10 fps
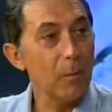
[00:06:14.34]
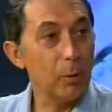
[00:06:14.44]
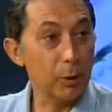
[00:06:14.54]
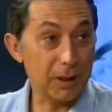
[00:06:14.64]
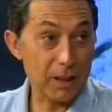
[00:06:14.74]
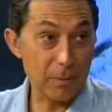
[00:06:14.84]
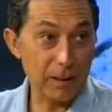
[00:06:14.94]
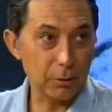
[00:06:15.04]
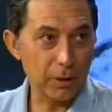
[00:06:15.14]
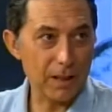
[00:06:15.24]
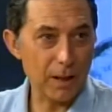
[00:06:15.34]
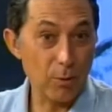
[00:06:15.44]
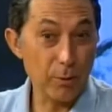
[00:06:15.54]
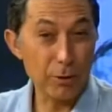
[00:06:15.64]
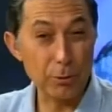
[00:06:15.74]
por tres victorias a
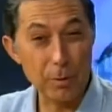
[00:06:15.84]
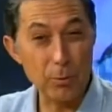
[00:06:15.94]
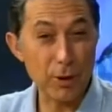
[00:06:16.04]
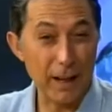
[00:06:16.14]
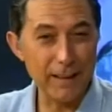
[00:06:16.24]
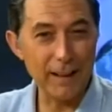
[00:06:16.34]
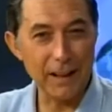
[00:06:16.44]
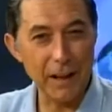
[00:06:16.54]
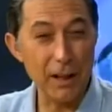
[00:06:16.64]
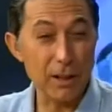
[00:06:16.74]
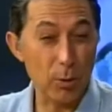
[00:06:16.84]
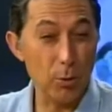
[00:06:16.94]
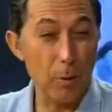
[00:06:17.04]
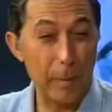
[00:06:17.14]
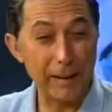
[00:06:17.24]
uno. Estuvimos ahí de ganar el
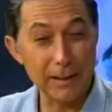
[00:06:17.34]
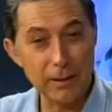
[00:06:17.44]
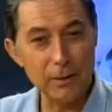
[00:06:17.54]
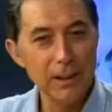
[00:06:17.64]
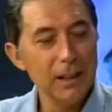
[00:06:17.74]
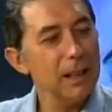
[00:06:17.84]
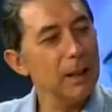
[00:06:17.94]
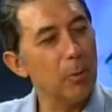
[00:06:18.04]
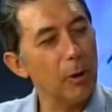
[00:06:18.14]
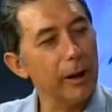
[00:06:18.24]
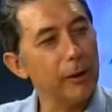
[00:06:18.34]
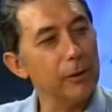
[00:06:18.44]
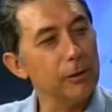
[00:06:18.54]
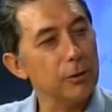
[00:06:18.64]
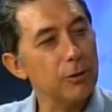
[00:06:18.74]
segundo partido y
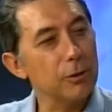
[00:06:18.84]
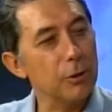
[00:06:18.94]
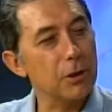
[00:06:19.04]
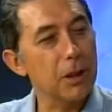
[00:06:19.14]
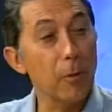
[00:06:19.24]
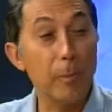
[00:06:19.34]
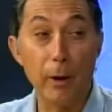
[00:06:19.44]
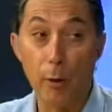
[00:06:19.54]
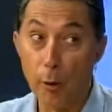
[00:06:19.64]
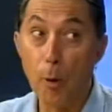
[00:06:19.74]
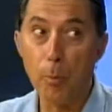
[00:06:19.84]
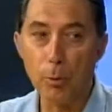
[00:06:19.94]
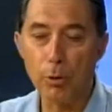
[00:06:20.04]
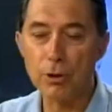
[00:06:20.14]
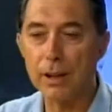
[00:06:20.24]
ponernos 2-0, pero no
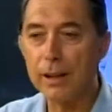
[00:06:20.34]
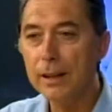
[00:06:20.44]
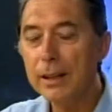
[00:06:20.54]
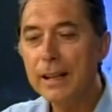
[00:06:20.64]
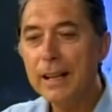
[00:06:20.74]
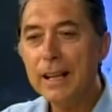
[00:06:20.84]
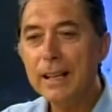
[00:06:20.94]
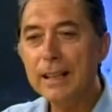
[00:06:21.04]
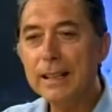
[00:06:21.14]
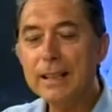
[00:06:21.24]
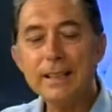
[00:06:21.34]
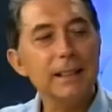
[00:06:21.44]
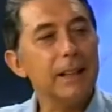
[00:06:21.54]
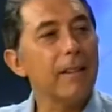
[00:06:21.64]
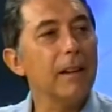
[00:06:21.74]
pudo ser. Y
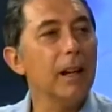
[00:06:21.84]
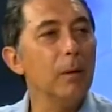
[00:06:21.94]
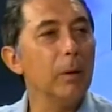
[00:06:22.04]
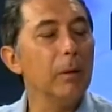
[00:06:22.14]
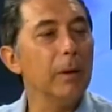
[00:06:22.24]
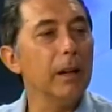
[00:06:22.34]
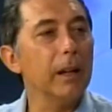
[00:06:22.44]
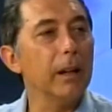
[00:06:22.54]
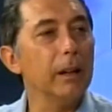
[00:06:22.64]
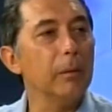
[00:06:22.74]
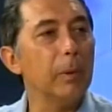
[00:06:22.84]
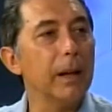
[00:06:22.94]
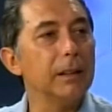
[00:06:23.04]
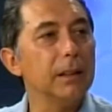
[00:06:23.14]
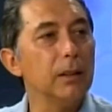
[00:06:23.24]
esta tarde en el primer eh,
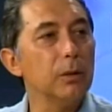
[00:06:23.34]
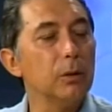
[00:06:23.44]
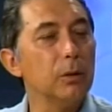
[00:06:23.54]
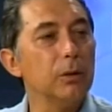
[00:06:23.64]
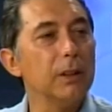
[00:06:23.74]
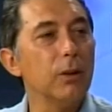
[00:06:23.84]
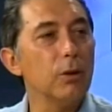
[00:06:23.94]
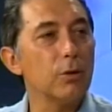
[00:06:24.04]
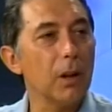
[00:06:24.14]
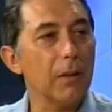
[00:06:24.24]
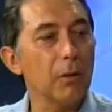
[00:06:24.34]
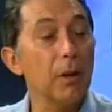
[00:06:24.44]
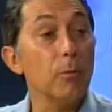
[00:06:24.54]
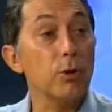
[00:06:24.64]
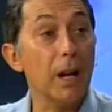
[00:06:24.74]
partido de
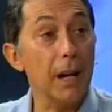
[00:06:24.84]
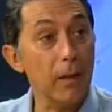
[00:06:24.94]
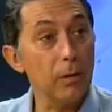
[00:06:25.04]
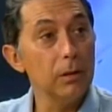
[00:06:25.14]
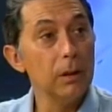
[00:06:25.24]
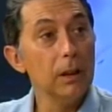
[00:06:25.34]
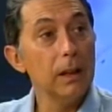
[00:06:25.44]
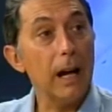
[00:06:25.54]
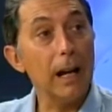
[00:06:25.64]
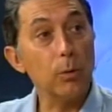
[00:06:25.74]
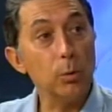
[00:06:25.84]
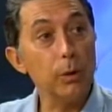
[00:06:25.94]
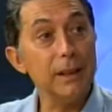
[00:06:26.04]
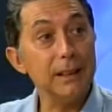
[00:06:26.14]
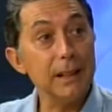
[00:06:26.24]
consolación hemos ganado al
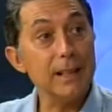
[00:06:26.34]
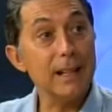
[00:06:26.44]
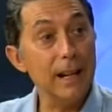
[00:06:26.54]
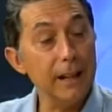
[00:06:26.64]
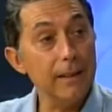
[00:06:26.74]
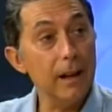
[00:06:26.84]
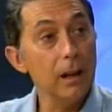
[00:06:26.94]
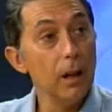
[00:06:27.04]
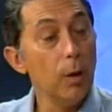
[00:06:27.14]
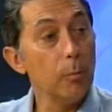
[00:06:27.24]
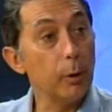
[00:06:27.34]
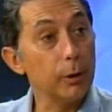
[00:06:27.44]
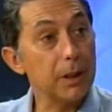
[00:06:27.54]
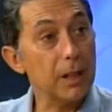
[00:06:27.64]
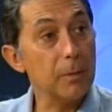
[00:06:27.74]
Club de Tenis Lérida
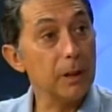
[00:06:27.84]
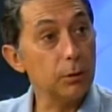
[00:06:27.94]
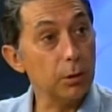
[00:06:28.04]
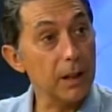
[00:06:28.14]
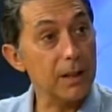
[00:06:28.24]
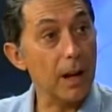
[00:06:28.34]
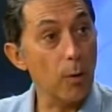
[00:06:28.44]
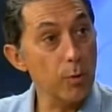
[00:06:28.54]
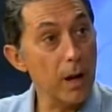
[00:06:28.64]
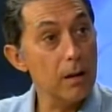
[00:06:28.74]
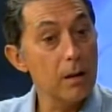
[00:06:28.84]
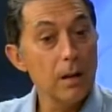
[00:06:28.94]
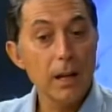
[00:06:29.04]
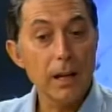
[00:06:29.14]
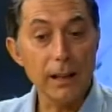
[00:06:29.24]
por tres victorias a una.
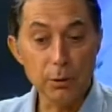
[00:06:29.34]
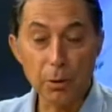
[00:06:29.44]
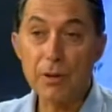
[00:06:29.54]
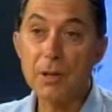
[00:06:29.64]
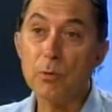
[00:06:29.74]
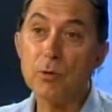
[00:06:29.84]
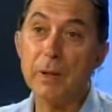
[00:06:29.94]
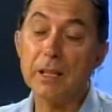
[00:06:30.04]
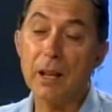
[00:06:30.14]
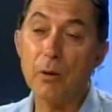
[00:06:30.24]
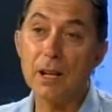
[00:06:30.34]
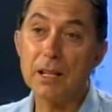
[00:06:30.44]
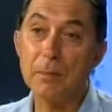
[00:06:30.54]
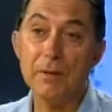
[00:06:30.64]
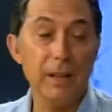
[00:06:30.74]
Entonces hemos pasado a
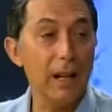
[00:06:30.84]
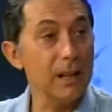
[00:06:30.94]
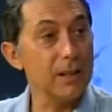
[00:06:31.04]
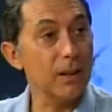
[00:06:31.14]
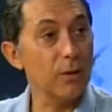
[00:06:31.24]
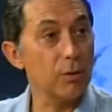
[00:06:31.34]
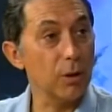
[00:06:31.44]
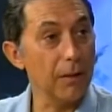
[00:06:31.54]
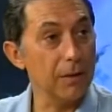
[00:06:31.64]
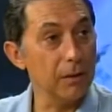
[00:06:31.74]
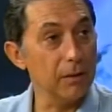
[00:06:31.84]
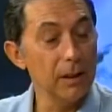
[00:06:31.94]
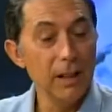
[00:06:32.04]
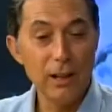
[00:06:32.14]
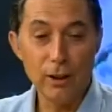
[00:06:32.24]
semifinales de consolación.
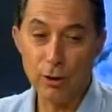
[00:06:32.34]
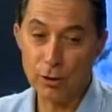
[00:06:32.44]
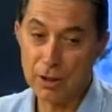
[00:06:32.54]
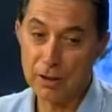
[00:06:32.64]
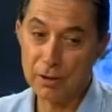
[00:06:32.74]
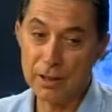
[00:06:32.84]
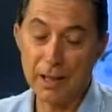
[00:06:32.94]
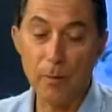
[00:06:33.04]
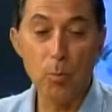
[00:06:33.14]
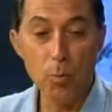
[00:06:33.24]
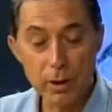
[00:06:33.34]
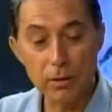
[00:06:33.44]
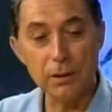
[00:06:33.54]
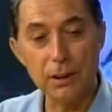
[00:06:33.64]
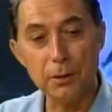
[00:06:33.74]
Los chicos están muy
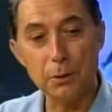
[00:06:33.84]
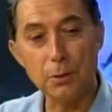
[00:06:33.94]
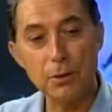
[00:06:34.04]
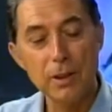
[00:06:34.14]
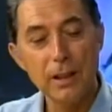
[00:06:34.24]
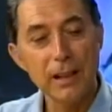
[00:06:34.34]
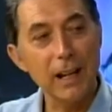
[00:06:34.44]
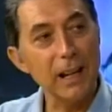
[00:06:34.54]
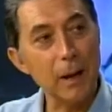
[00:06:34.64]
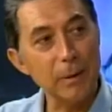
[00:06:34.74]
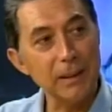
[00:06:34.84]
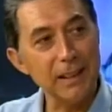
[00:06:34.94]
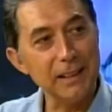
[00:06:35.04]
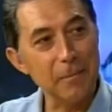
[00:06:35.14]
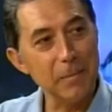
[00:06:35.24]
contentos, el
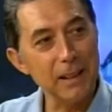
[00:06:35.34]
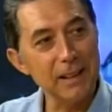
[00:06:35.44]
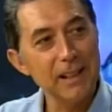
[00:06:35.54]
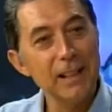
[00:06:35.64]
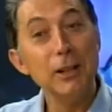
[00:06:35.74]
capitán también